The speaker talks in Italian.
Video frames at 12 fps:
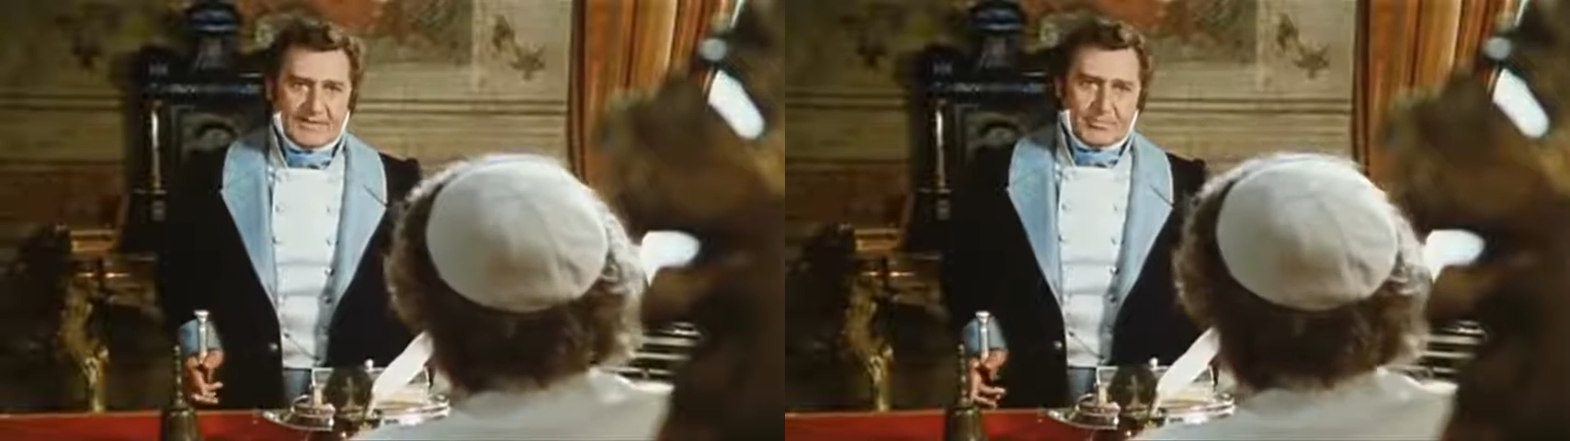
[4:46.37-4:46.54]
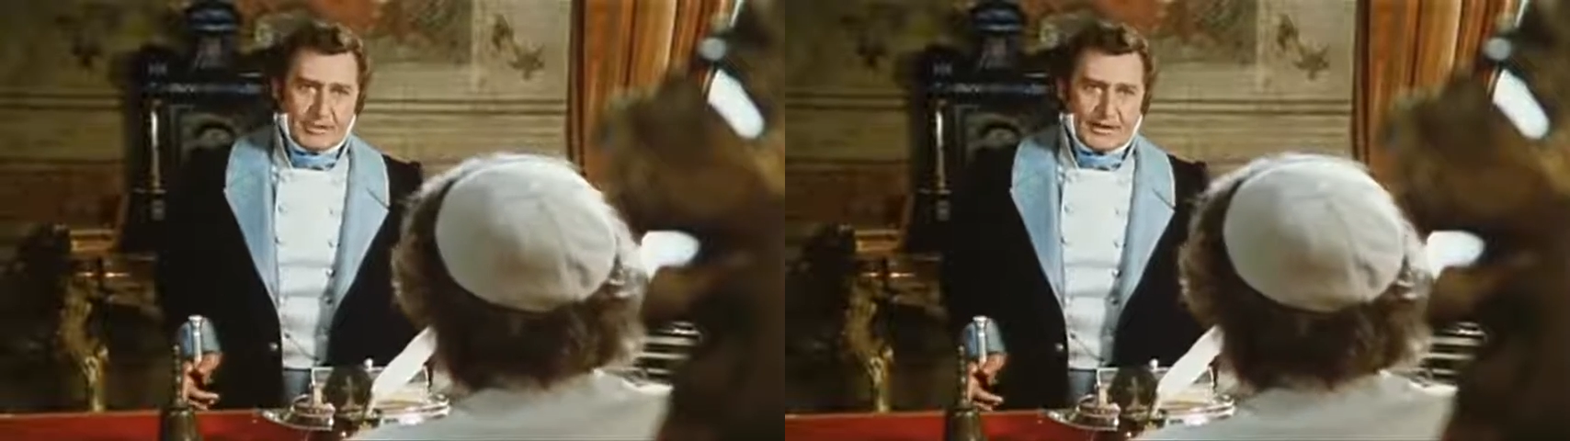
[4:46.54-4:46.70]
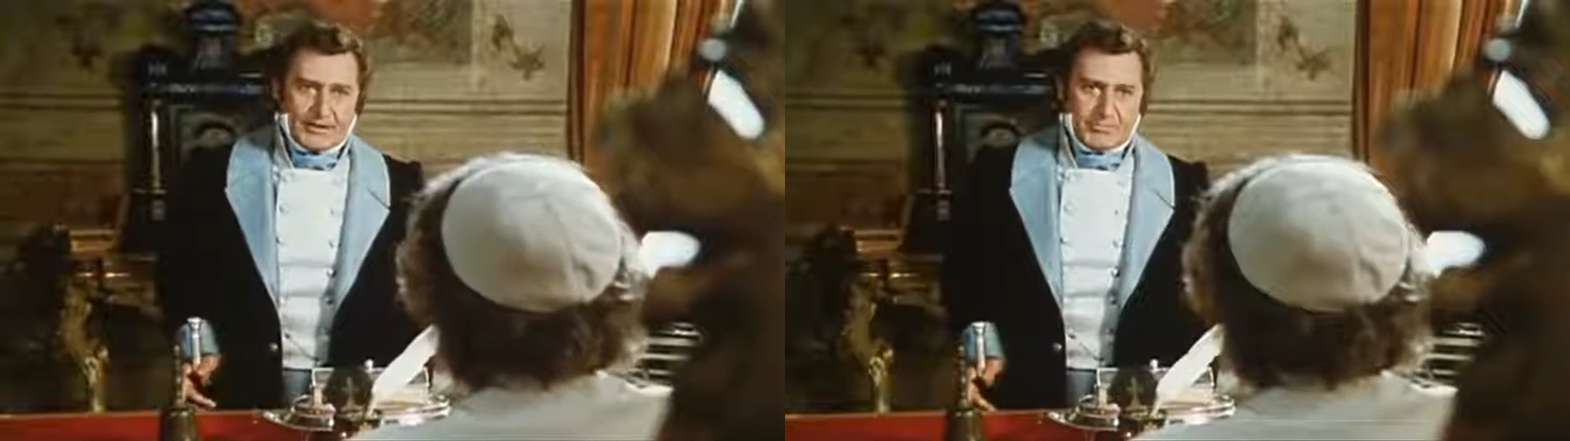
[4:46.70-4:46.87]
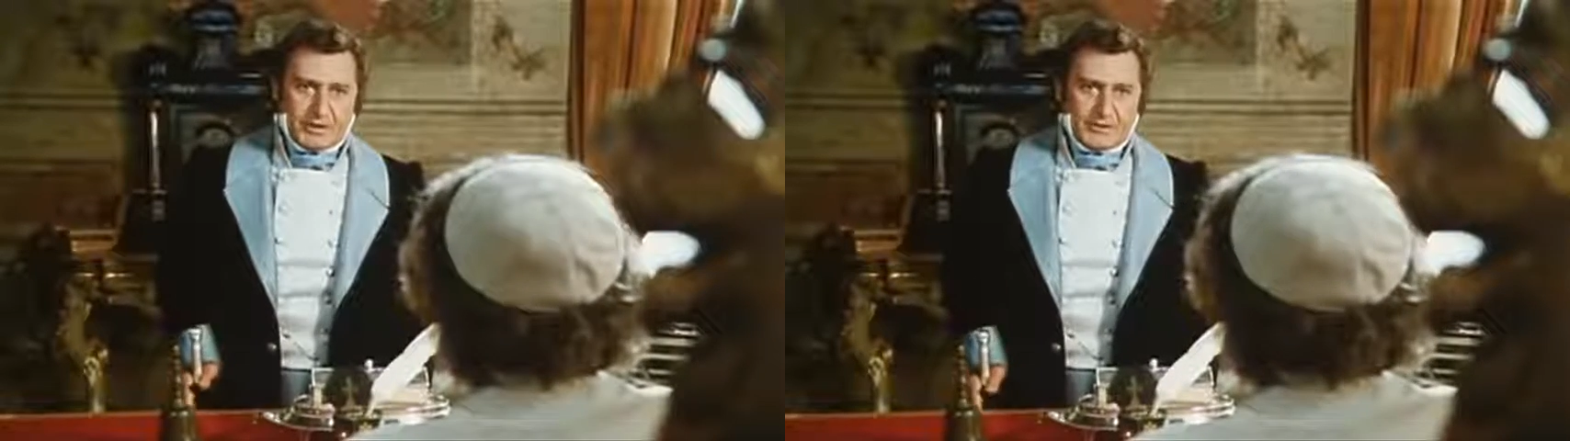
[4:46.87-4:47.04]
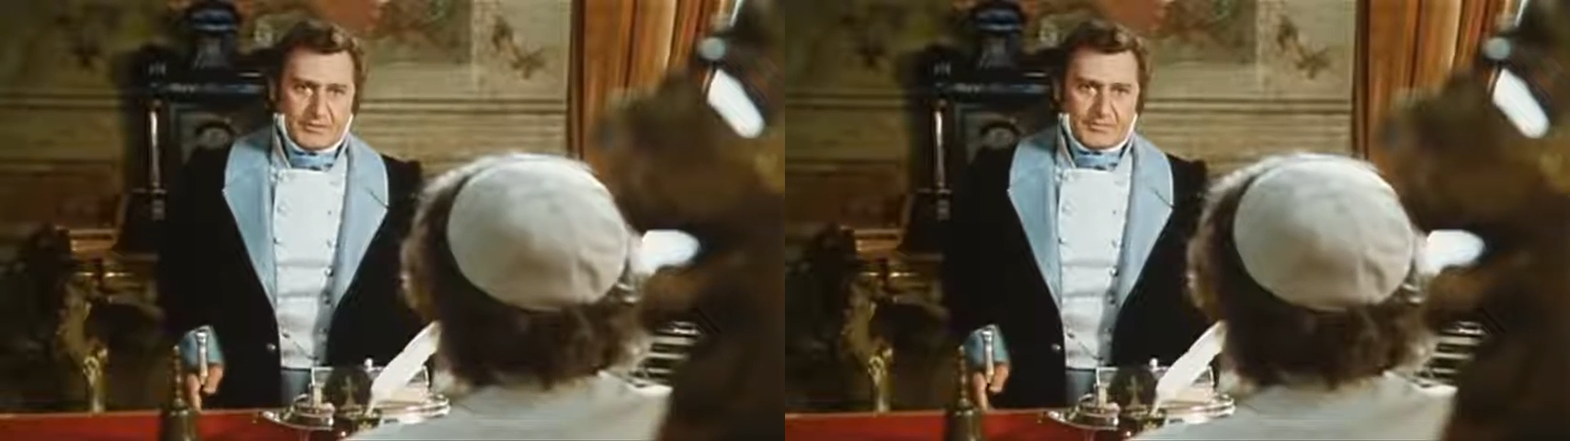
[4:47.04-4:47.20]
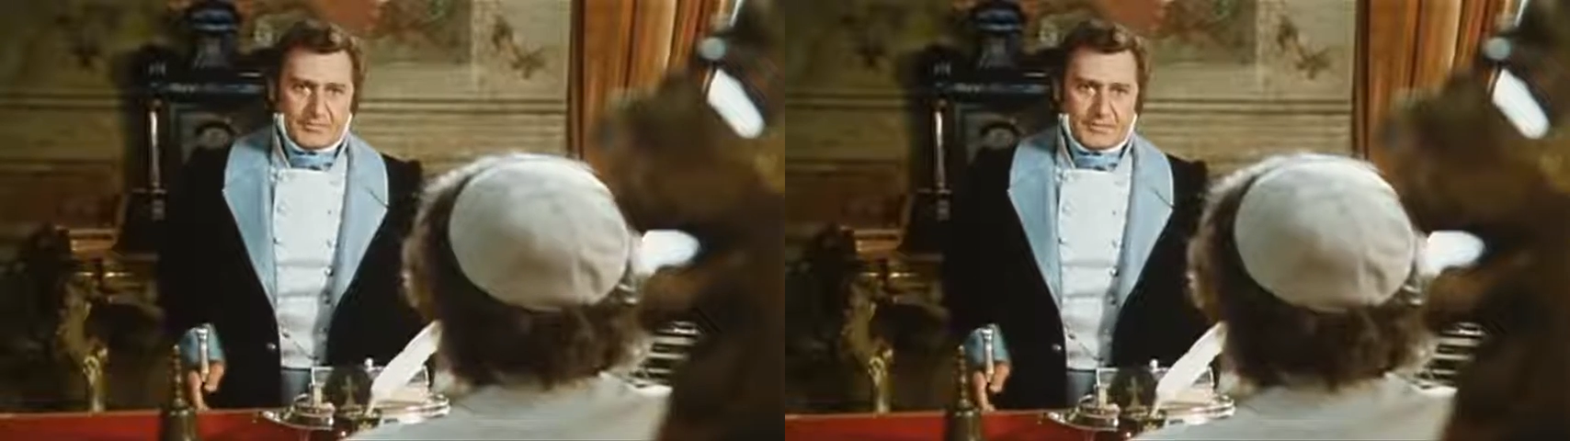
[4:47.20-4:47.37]
Panti e
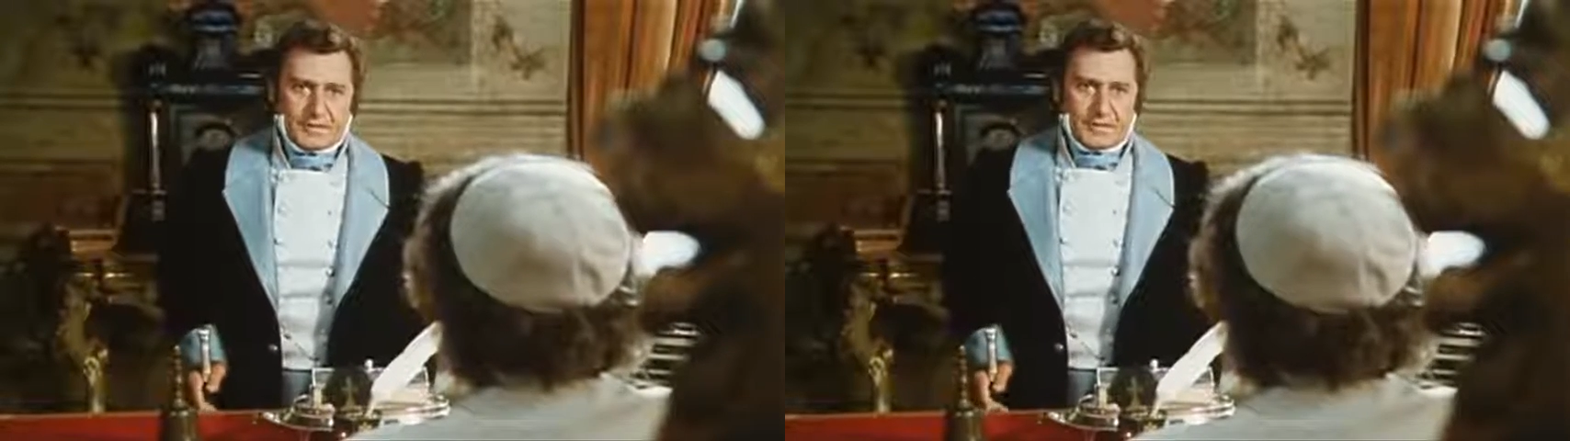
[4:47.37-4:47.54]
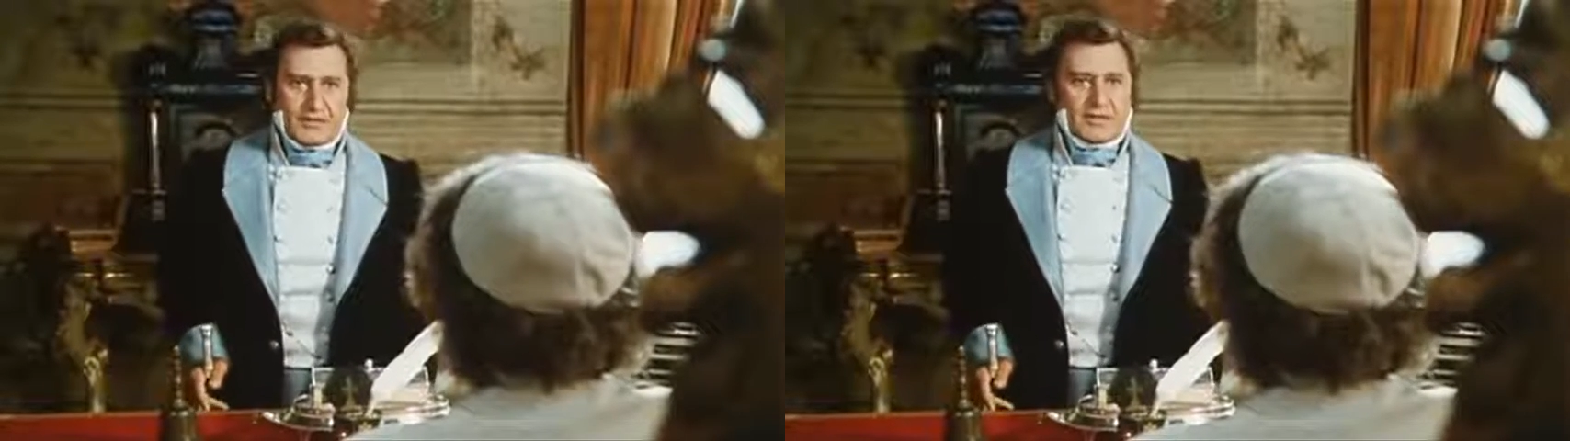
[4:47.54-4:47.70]
Bellarmino,